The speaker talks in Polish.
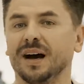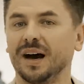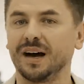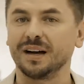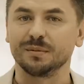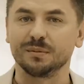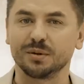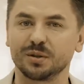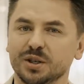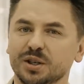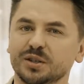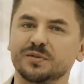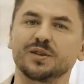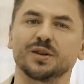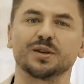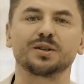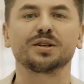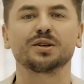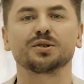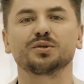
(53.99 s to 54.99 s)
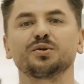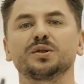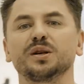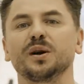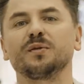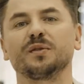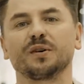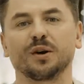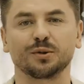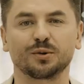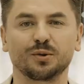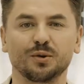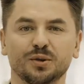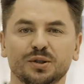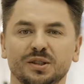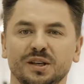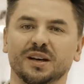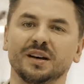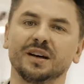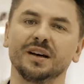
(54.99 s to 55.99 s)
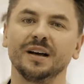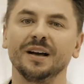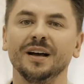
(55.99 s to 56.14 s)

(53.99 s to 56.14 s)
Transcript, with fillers: ale możesz wziąć też udział w konkursie,